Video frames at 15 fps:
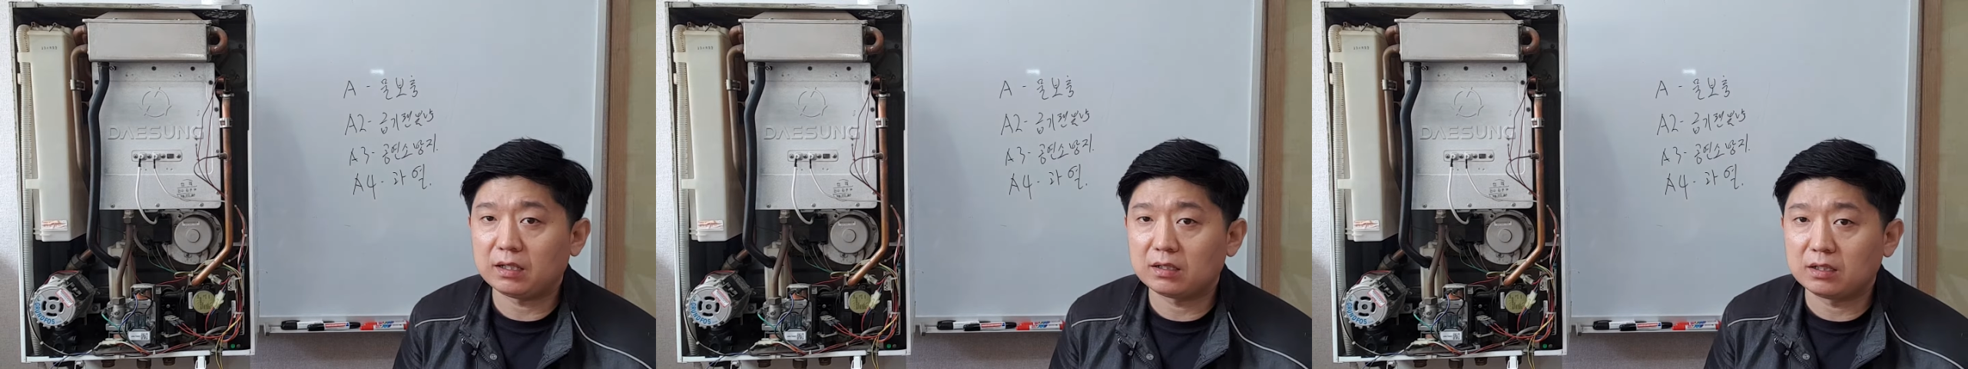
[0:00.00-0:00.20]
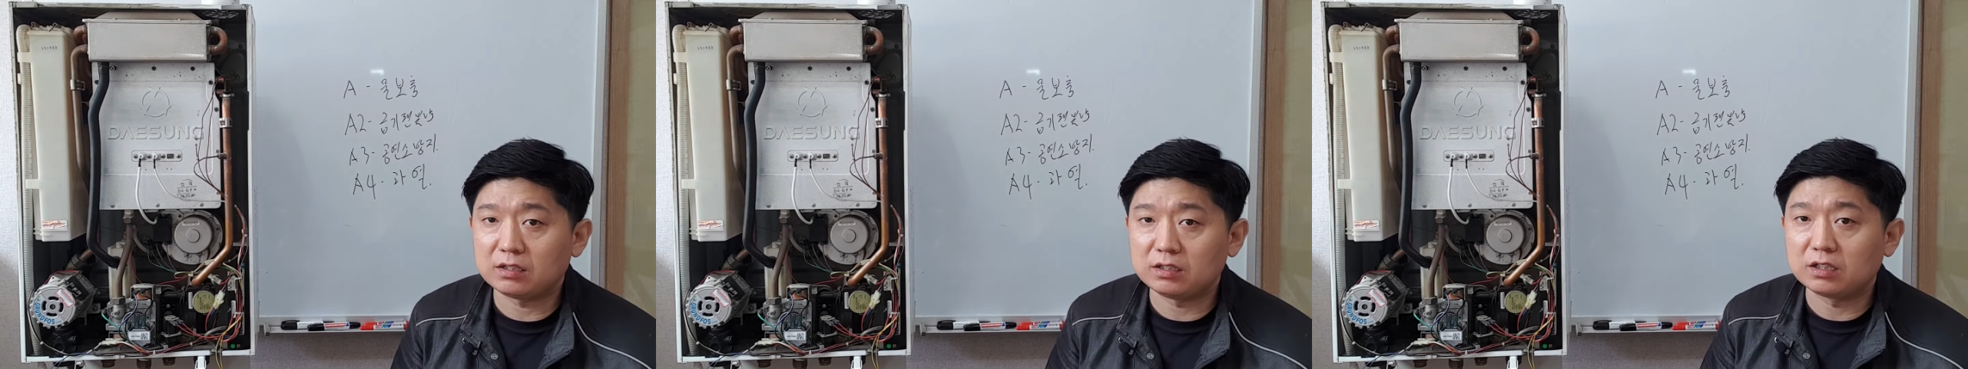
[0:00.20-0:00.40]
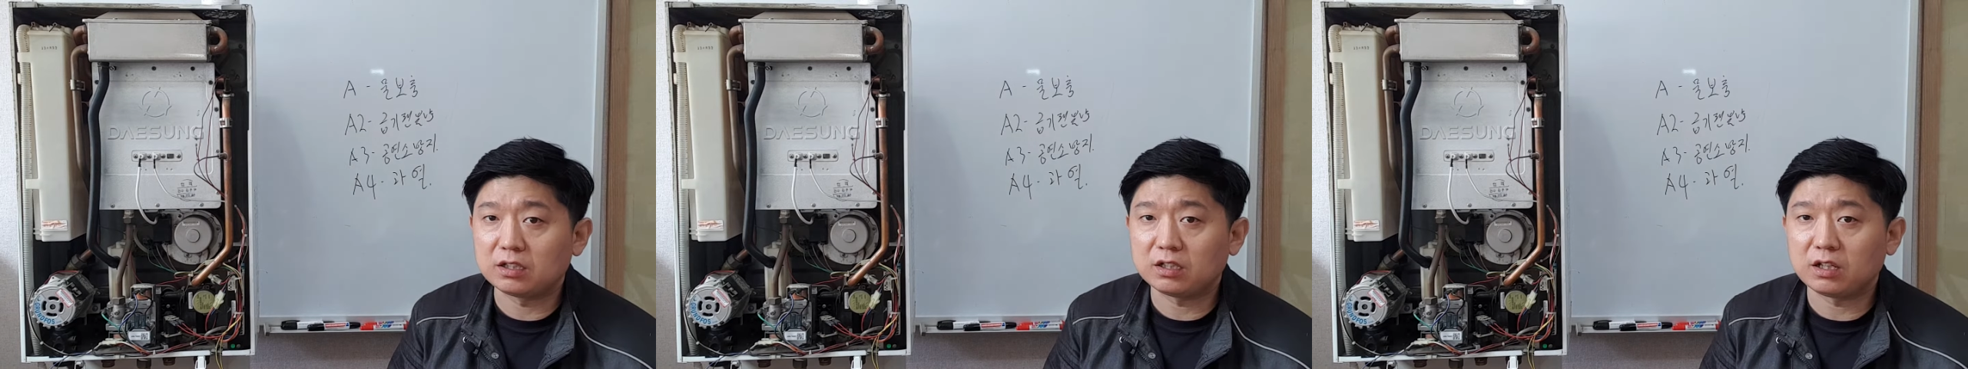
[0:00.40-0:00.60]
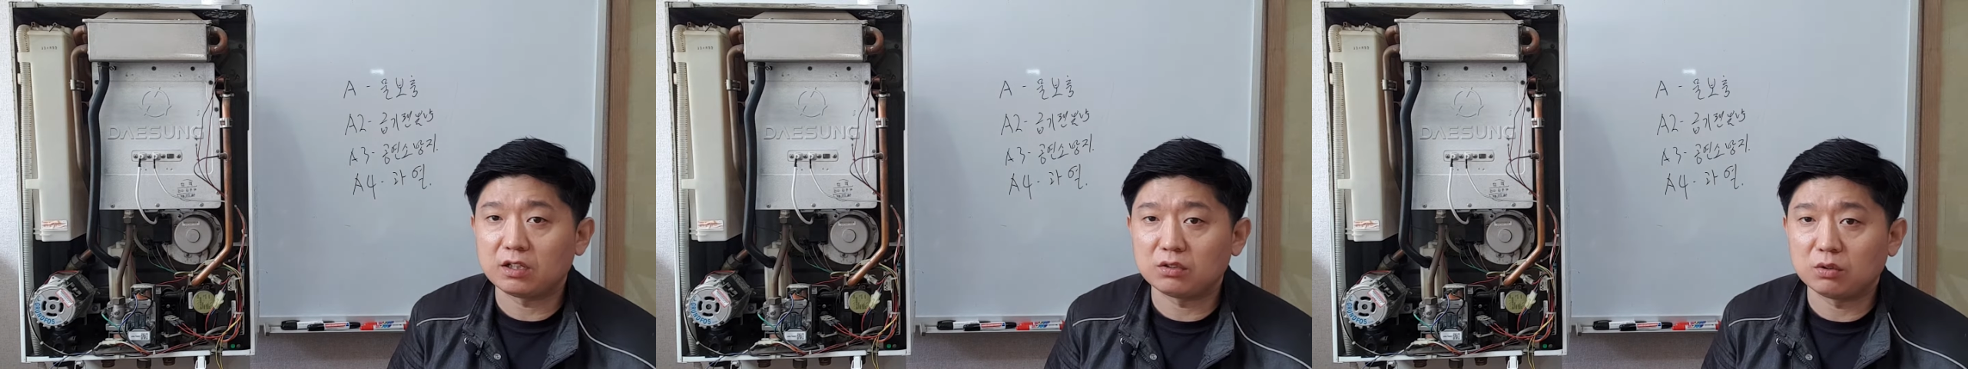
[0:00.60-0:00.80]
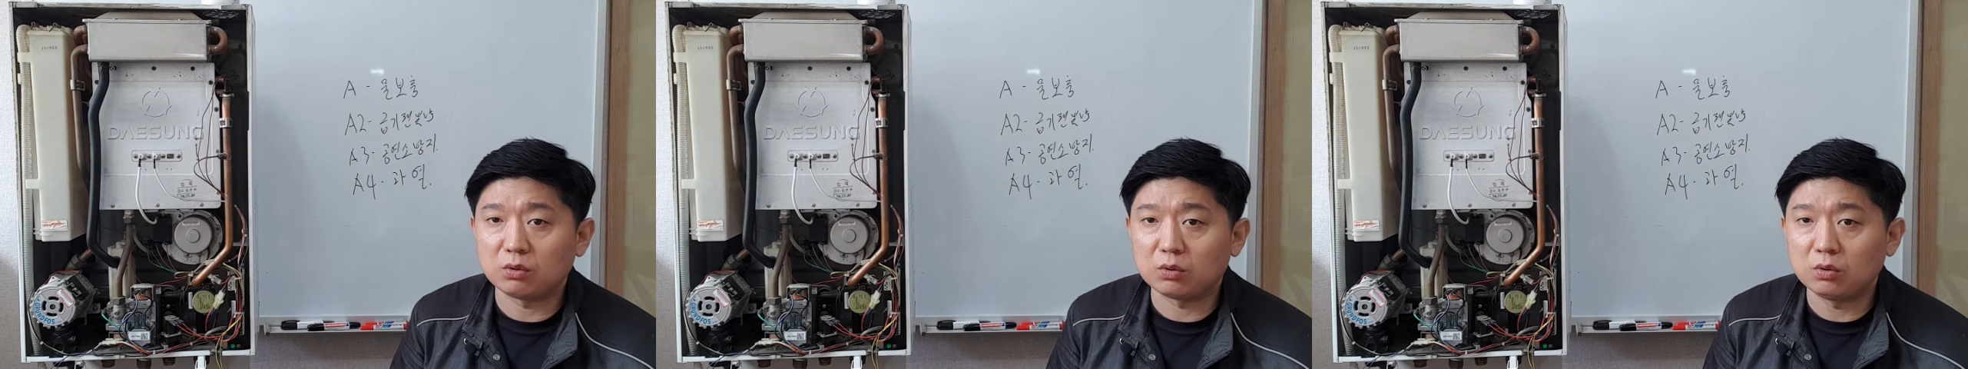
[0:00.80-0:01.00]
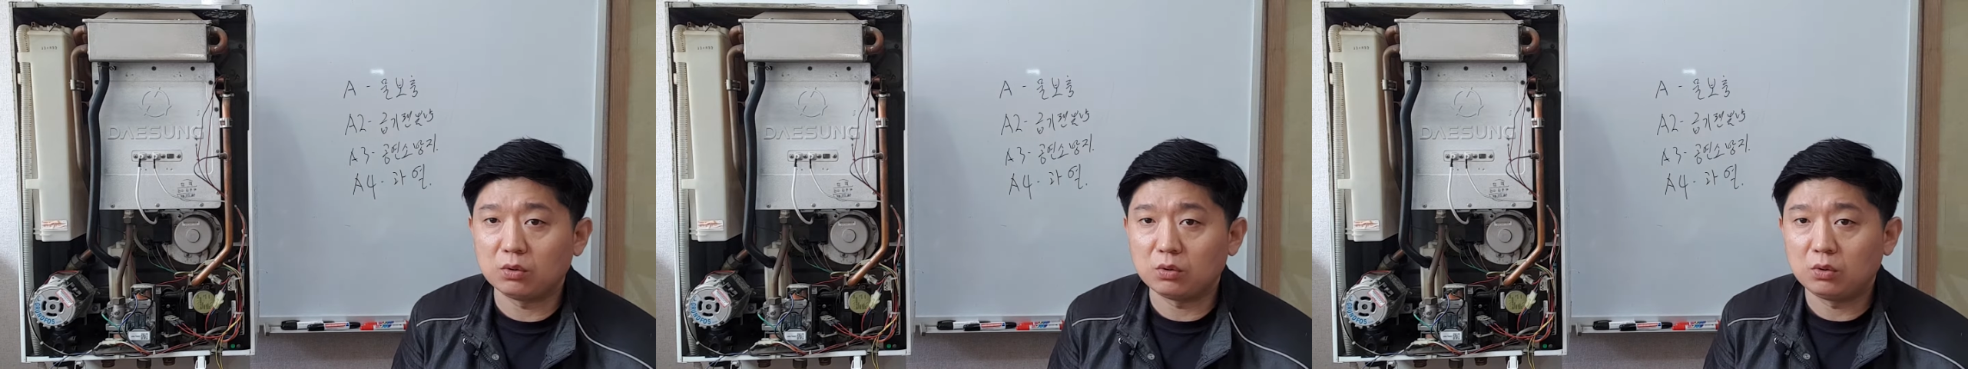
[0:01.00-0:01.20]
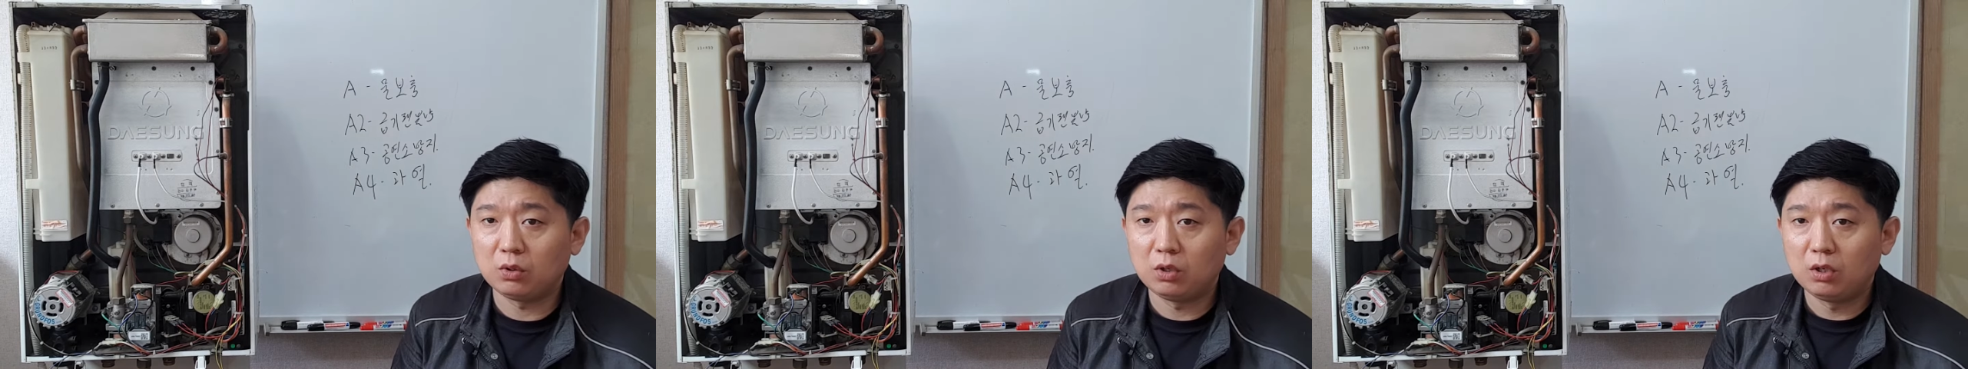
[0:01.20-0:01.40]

그래야지 늦게 되는 거고